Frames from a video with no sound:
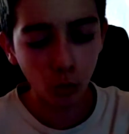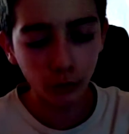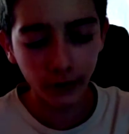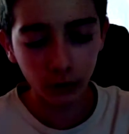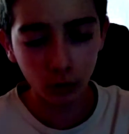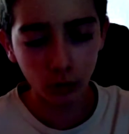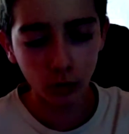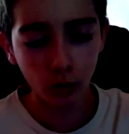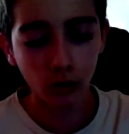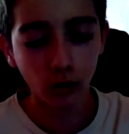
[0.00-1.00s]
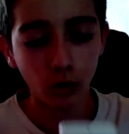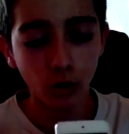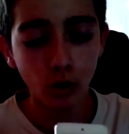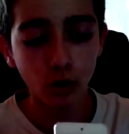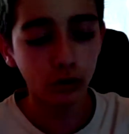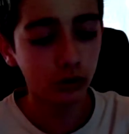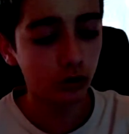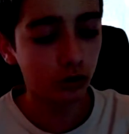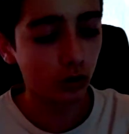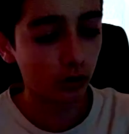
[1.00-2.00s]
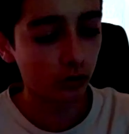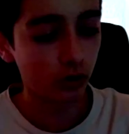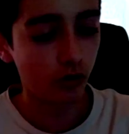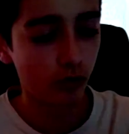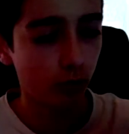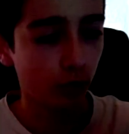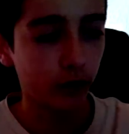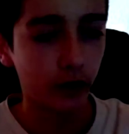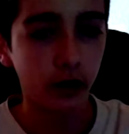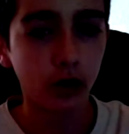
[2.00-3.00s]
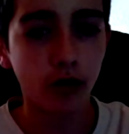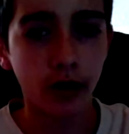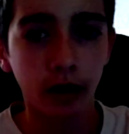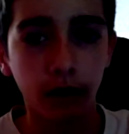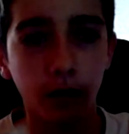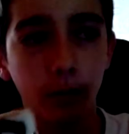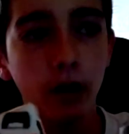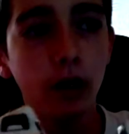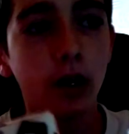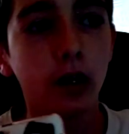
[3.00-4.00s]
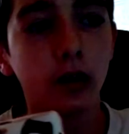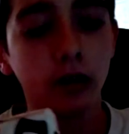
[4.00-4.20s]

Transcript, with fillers: Donc concernant le temps. Je vais vous montrer les coques je vais les garder comme ça.